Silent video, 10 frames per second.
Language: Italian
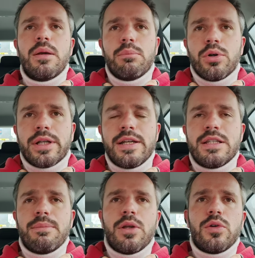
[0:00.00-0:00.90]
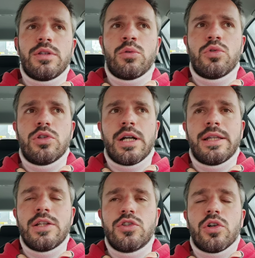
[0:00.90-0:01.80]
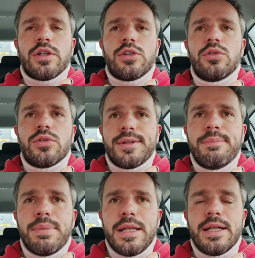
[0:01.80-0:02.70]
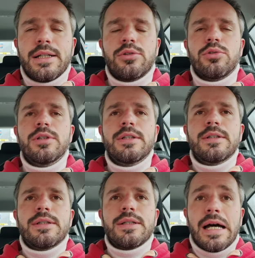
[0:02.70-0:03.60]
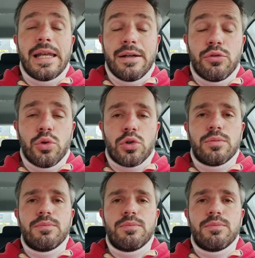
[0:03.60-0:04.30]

borghese e meno istituzionale del solito, impegnato eh, al lavoro.